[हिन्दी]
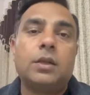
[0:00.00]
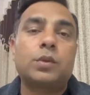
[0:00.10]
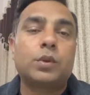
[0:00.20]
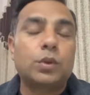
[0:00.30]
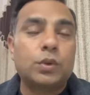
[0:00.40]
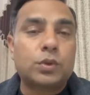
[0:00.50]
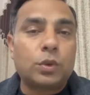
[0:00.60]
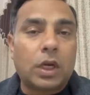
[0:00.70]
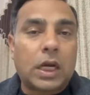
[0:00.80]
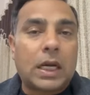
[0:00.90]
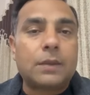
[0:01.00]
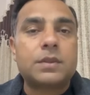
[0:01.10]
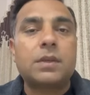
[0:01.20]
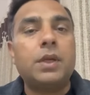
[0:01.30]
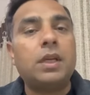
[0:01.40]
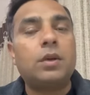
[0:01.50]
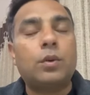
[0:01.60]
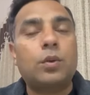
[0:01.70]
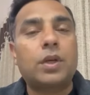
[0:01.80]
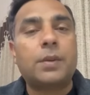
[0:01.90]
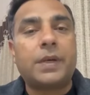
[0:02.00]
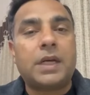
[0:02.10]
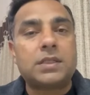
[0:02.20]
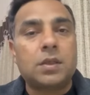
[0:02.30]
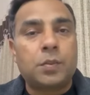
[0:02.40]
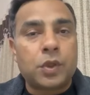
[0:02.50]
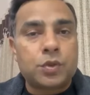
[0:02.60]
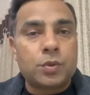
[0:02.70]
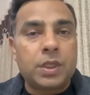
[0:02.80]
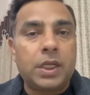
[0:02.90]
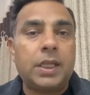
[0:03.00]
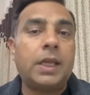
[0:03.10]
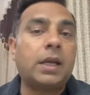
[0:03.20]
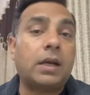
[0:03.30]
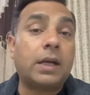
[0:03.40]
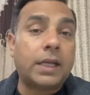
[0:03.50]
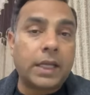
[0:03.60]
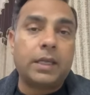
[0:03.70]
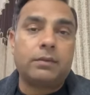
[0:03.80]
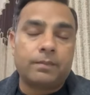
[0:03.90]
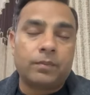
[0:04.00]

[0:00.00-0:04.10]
तो दोस्तों आप सभी लोगों के पास अपॉर्चुनिटी है अगेन